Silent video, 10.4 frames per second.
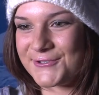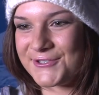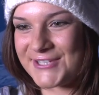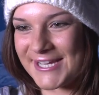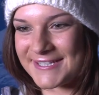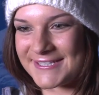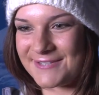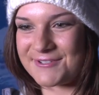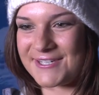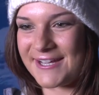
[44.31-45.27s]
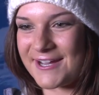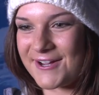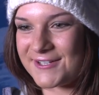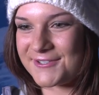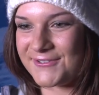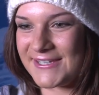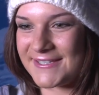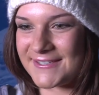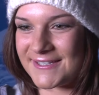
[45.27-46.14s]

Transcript: Noch stecken sie im Schneechaos fest.